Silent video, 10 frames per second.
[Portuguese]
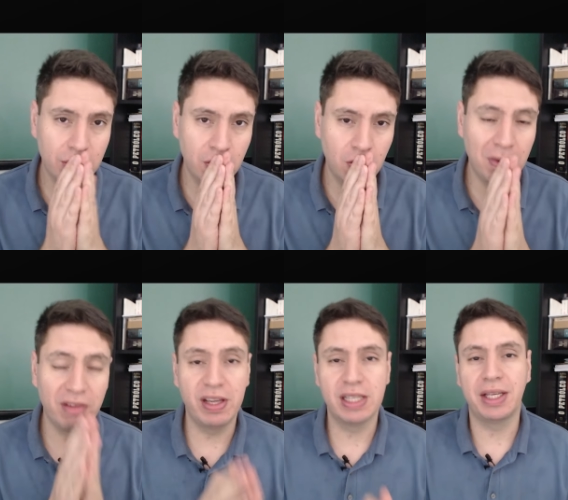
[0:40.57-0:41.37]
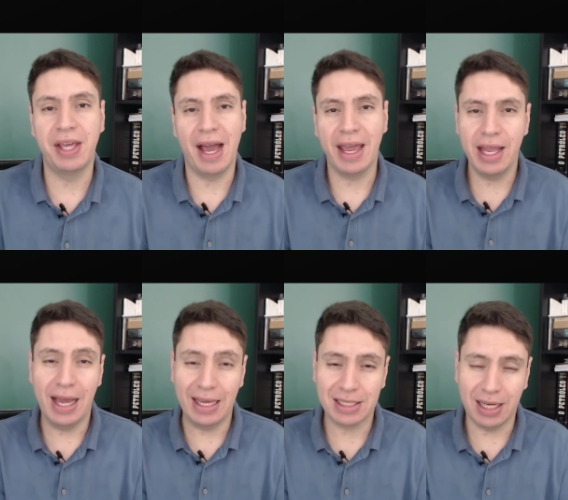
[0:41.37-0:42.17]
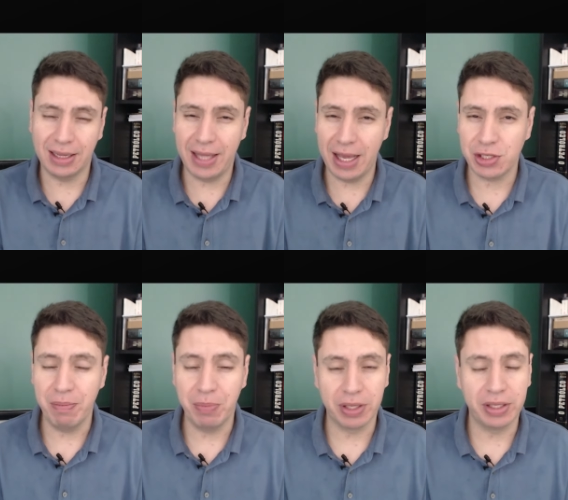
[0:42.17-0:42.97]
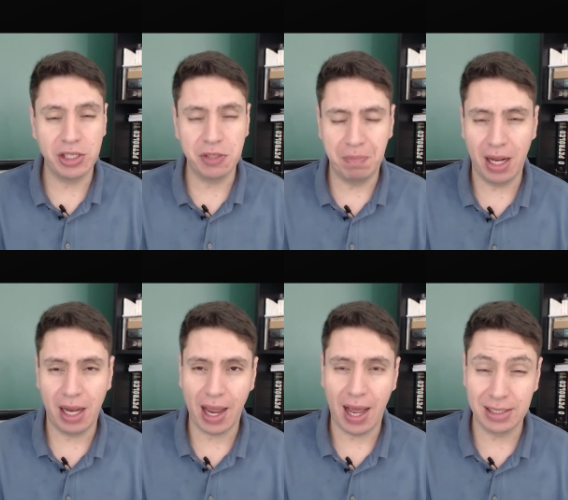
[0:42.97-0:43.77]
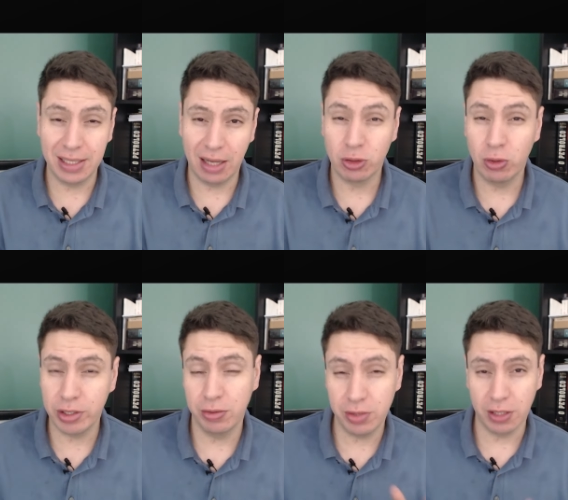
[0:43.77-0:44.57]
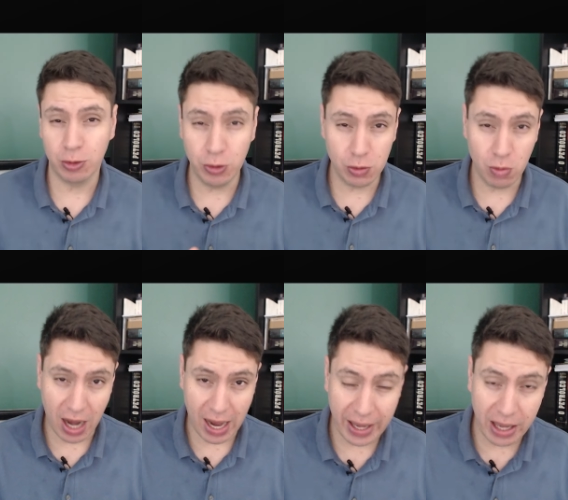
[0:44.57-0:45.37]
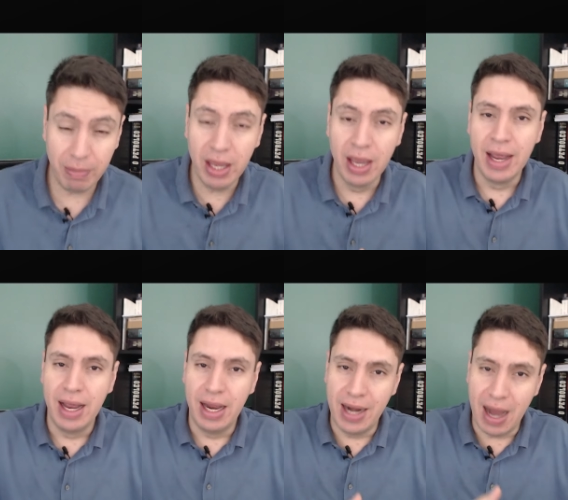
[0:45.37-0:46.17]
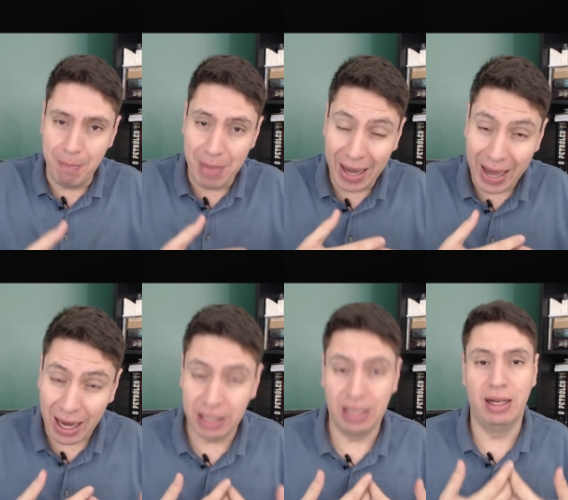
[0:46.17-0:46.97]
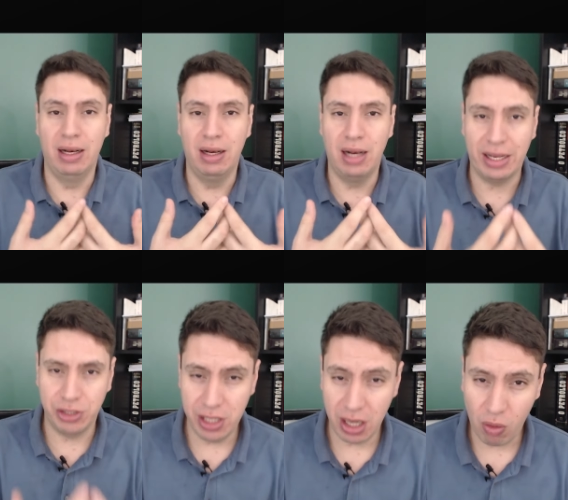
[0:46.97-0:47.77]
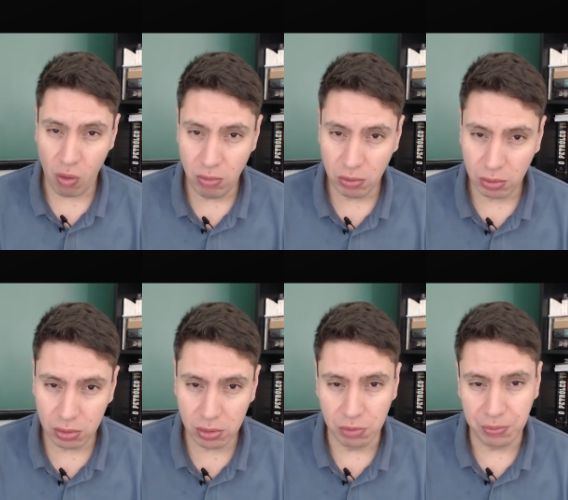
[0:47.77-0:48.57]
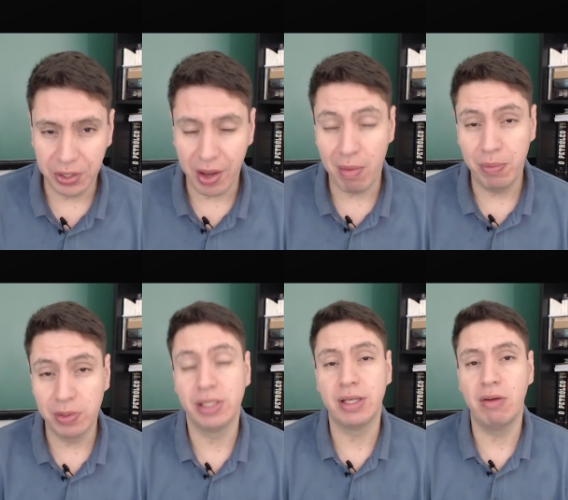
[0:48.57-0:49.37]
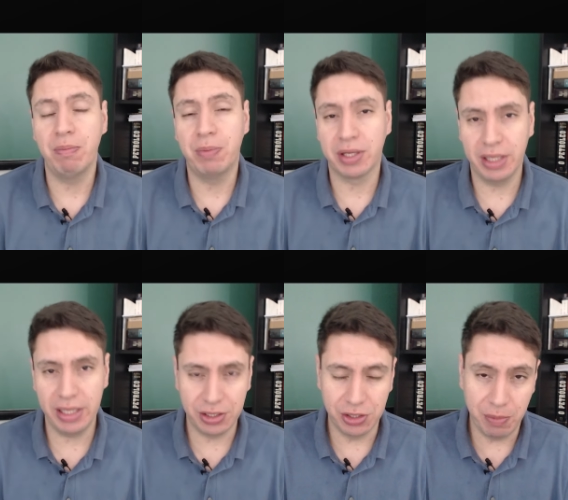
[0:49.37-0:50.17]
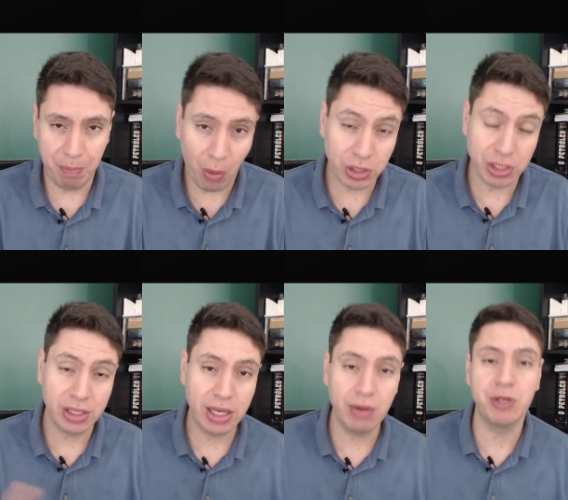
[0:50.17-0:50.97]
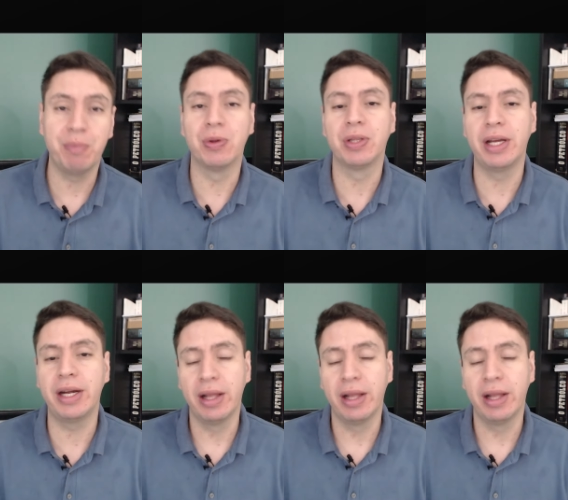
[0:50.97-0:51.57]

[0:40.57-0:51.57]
uma vez que a ilha é estratégica e importante para as relações dos Estados Unidos no Caribe, na América Latina como um todo, porque é uma posição importante de projeção de poder